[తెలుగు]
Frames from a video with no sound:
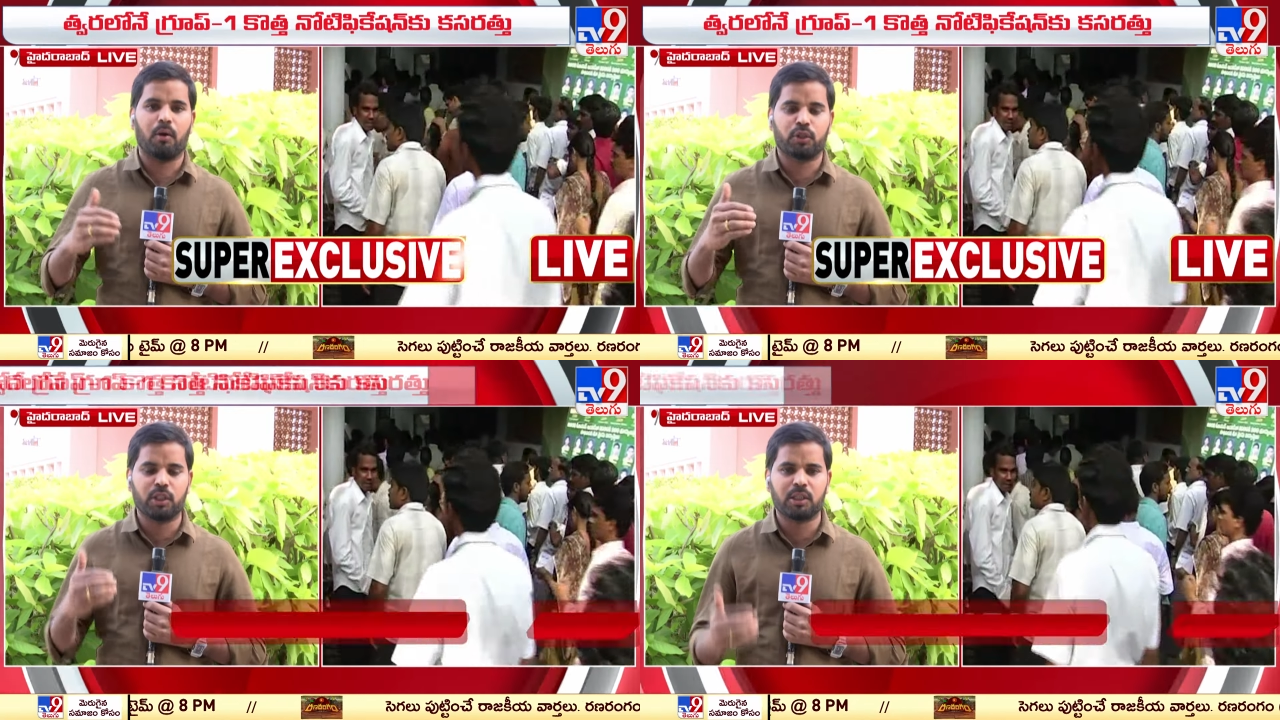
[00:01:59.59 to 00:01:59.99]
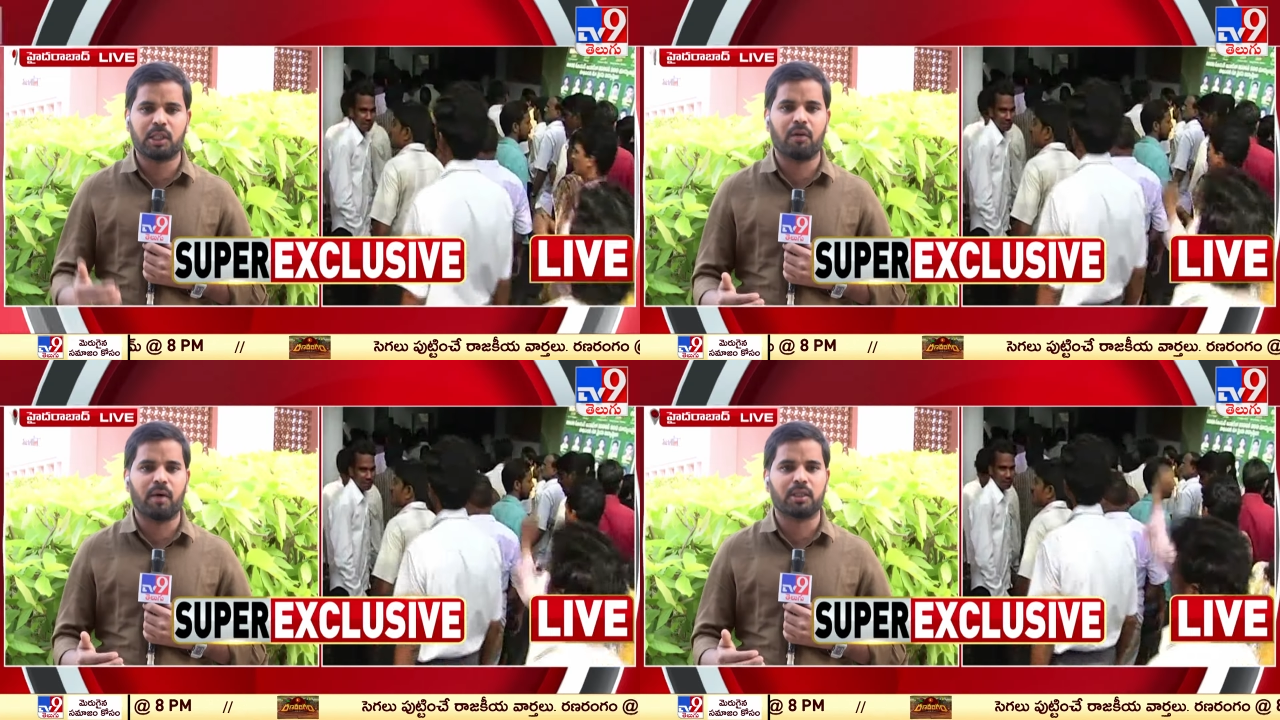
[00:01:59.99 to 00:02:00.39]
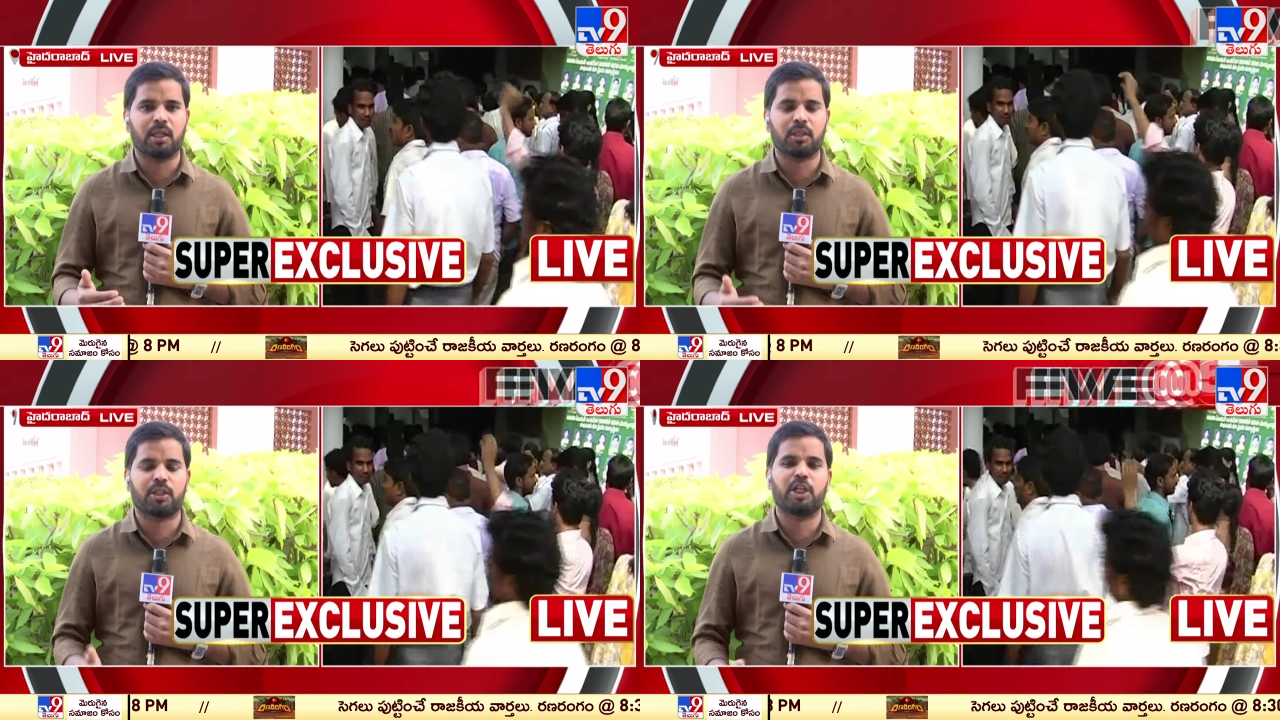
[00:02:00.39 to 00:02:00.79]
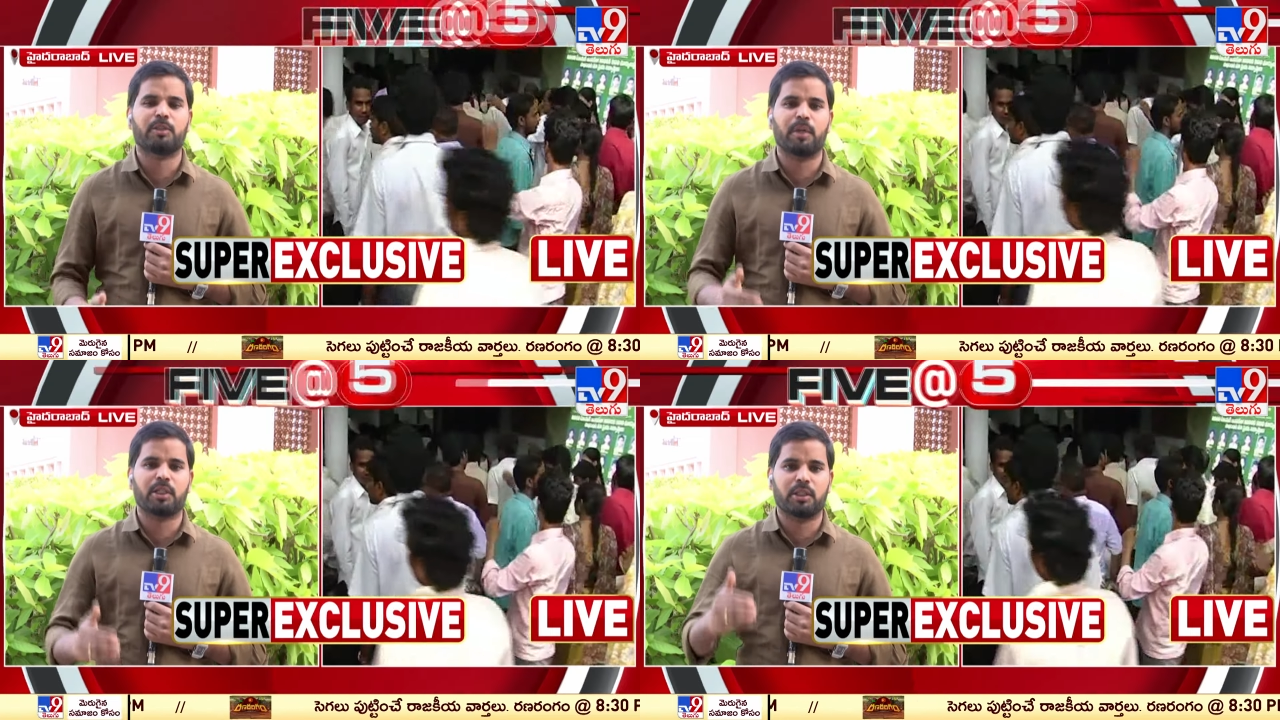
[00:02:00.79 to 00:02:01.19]
వచ్చిన తర్వాత
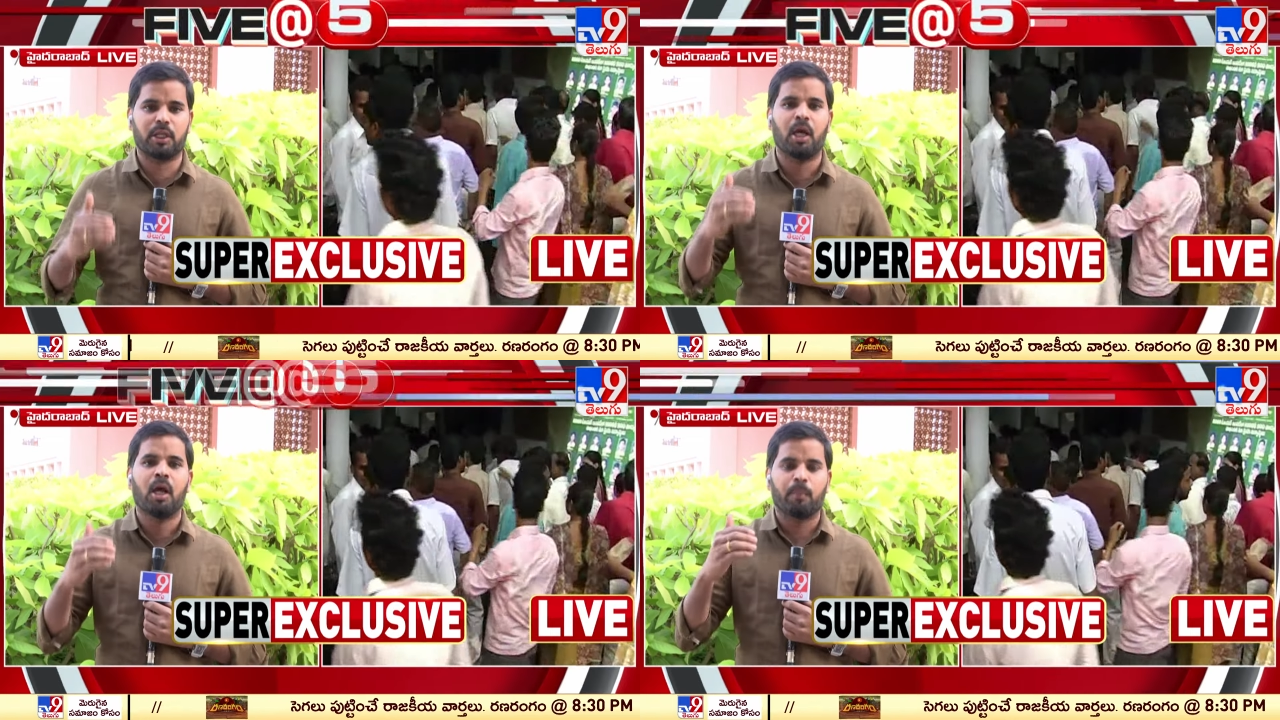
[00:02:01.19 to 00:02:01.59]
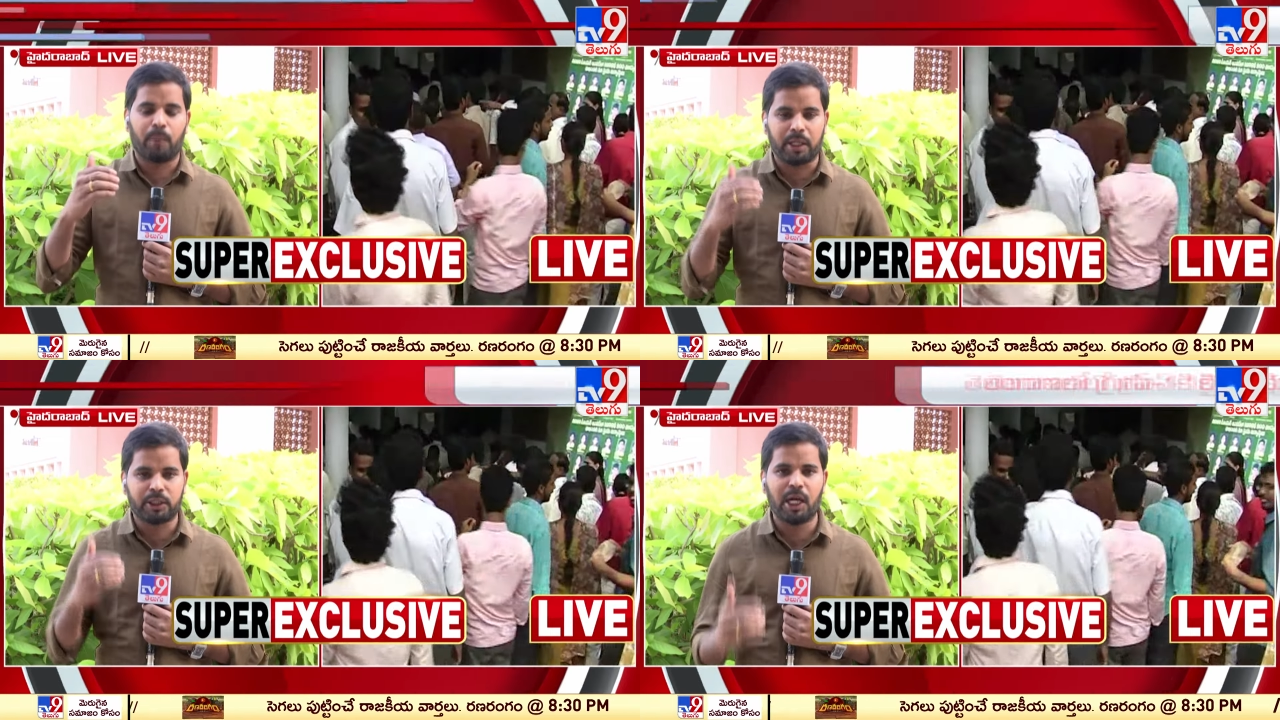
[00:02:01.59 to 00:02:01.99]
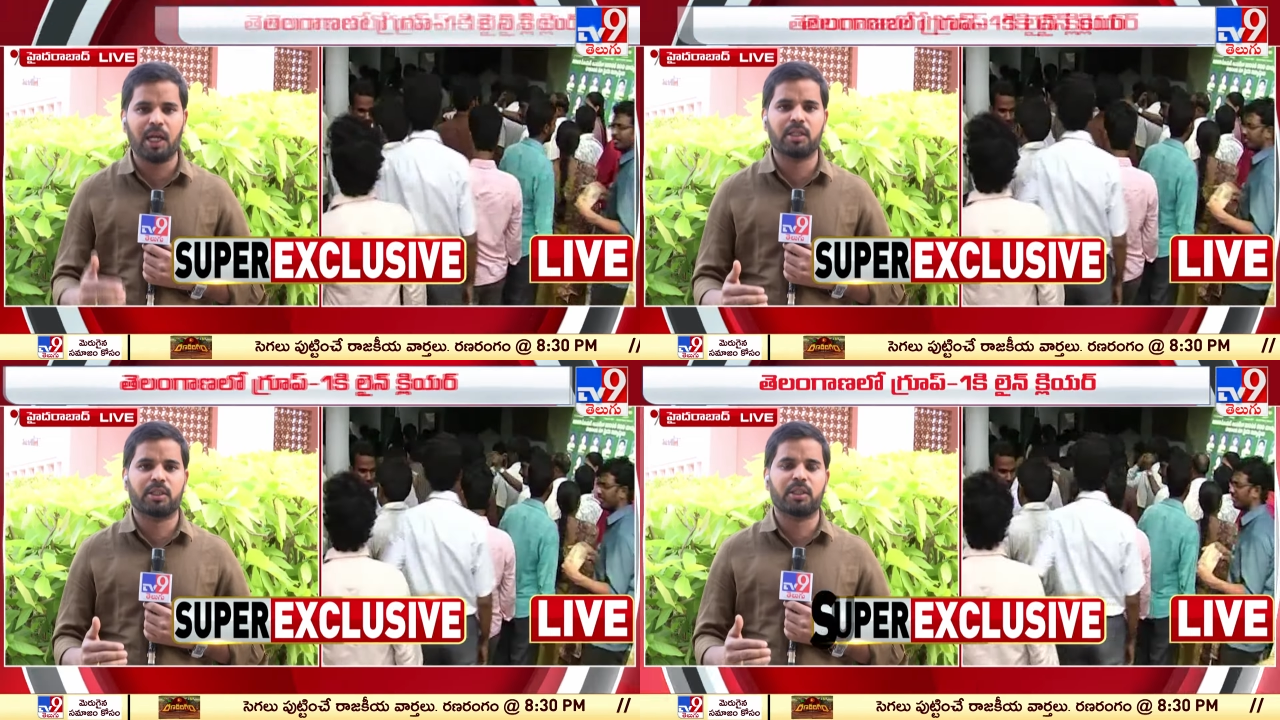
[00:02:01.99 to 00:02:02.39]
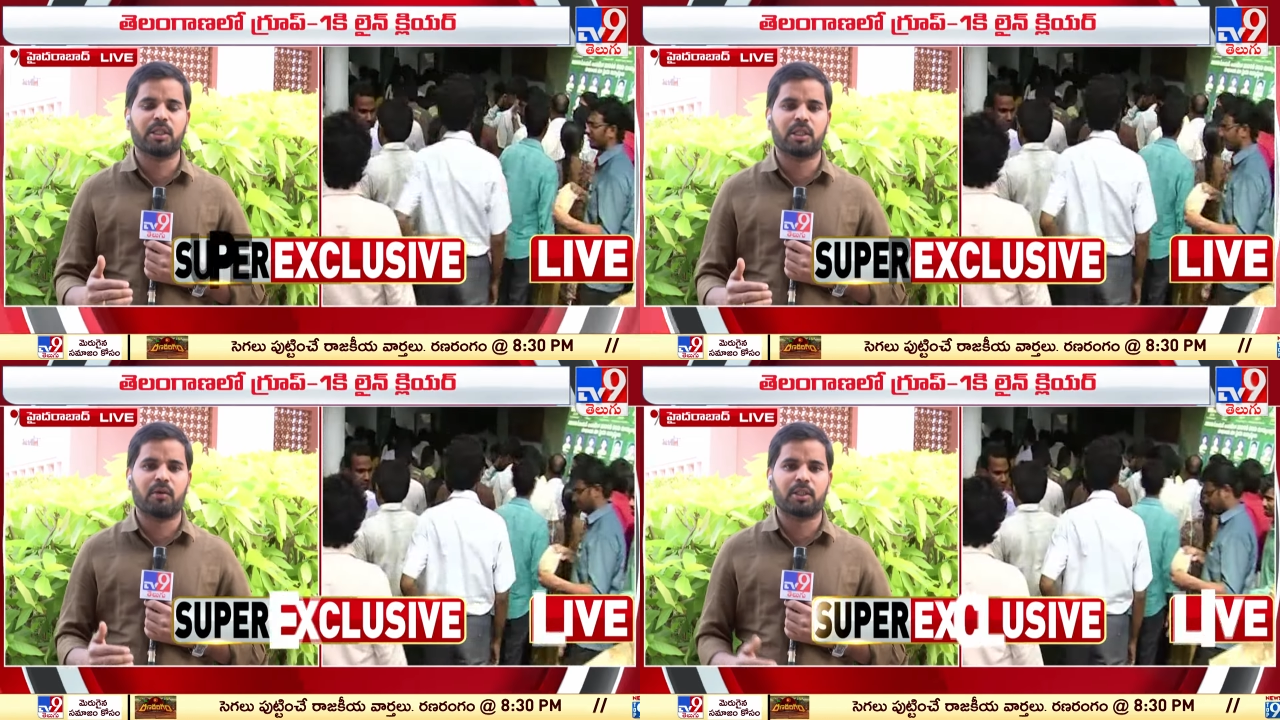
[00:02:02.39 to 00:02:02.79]
టీఎస్పీఎస్సీ ప్రక్షాళన పరిశీలన
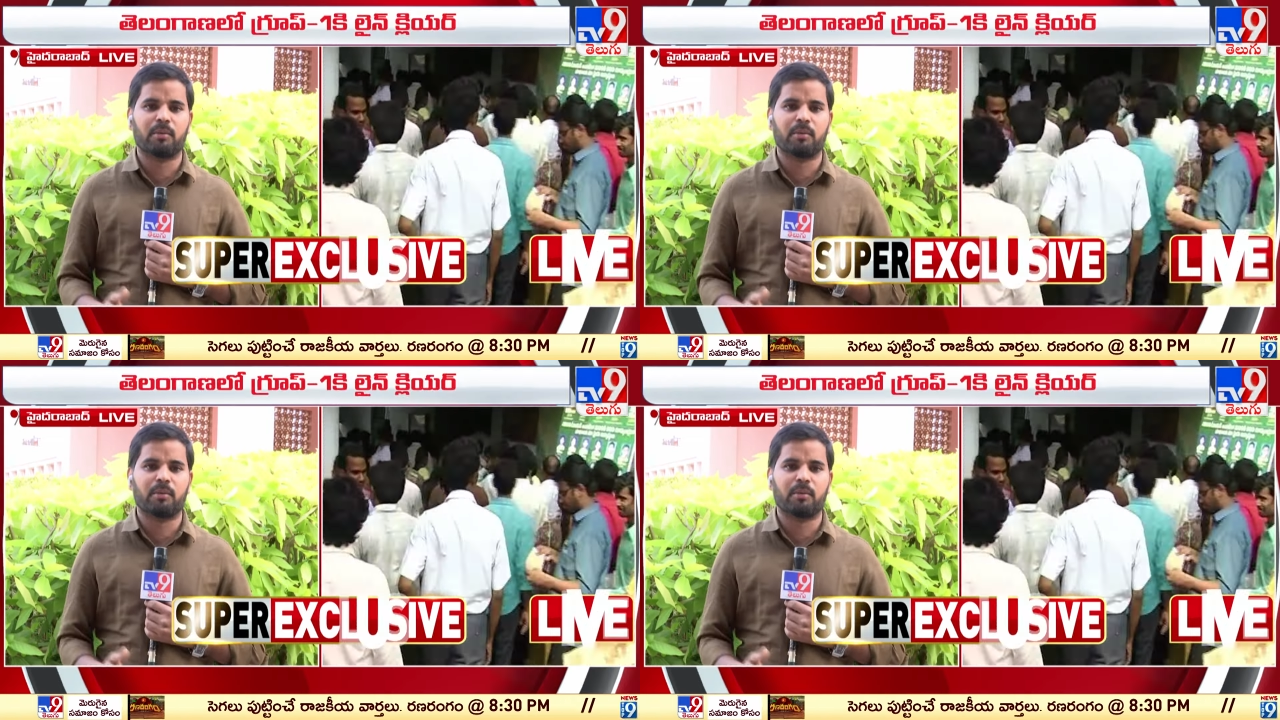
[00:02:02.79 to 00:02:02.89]
చేసిన తర్వాత